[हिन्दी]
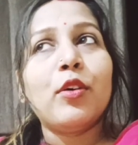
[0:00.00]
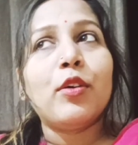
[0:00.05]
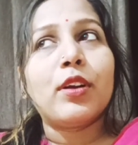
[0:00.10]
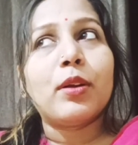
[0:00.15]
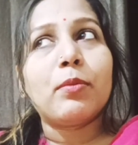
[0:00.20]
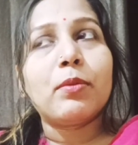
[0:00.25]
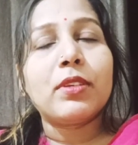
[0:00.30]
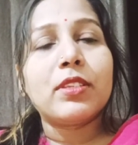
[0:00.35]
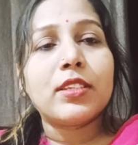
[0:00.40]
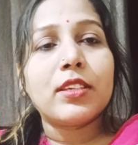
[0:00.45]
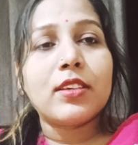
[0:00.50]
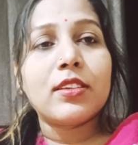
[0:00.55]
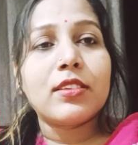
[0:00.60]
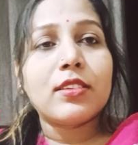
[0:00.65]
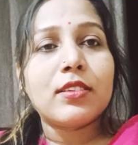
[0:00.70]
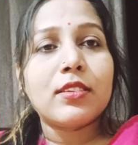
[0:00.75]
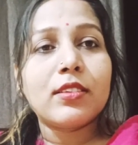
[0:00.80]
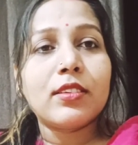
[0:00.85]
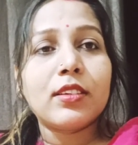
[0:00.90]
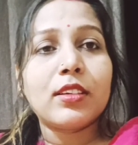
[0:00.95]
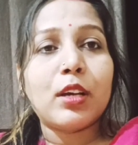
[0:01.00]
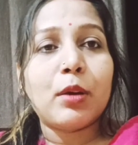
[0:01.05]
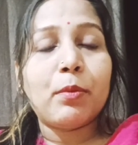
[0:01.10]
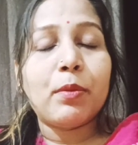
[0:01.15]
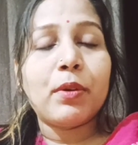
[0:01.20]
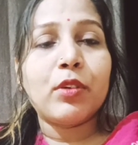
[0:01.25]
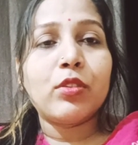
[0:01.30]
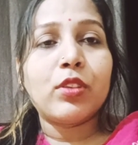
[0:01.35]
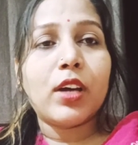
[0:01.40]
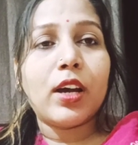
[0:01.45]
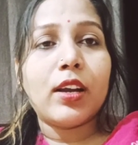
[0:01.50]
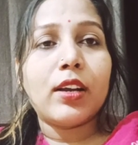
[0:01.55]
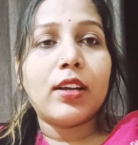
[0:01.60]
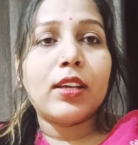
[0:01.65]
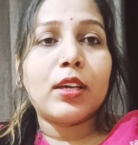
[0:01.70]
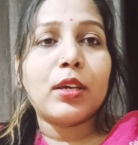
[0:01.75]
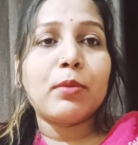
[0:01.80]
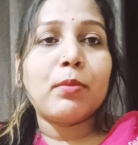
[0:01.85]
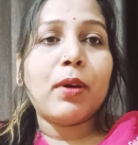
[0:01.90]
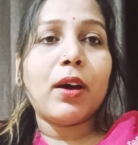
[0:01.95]
और अभी जस्ट कपड़े
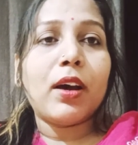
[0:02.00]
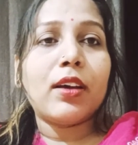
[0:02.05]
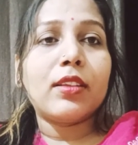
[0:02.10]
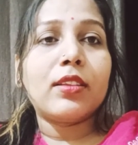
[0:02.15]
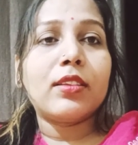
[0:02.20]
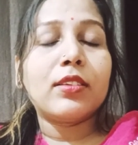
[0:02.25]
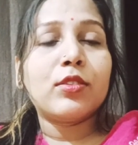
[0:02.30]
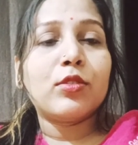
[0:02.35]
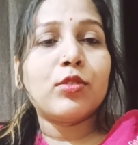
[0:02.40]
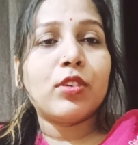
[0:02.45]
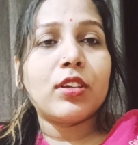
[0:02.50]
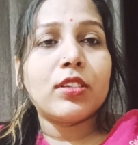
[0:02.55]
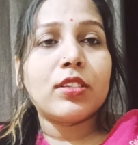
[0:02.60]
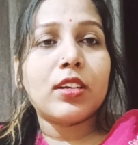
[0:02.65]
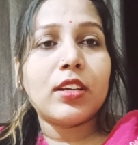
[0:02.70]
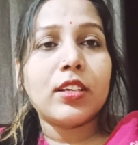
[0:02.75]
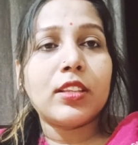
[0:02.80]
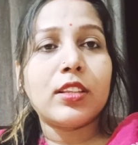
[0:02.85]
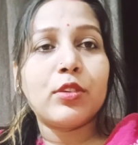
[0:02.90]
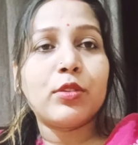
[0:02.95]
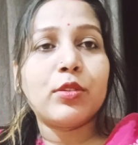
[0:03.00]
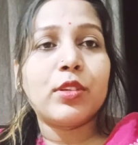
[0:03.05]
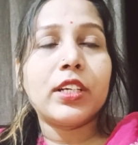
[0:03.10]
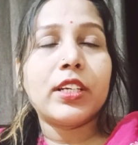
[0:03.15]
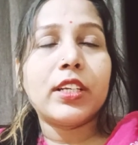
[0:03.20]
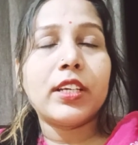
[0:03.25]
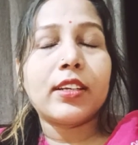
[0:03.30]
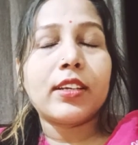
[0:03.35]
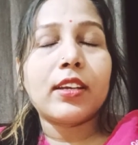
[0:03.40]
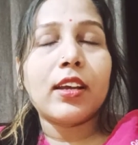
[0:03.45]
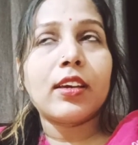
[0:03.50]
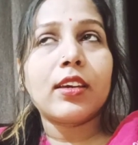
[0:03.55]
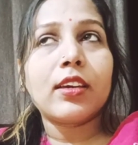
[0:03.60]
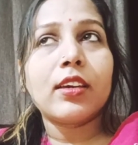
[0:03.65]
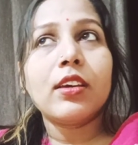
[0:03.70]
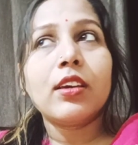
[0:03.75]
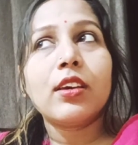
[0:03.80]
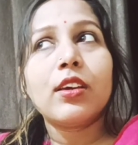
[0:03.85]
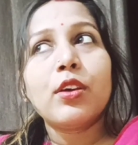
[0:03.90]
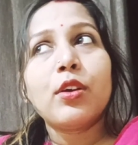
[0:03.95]
उतारने के बाद थोड़ा सा इधर उधर ठीक ठाक
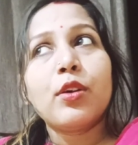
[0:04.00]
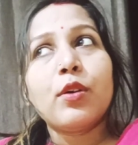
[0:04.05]
ही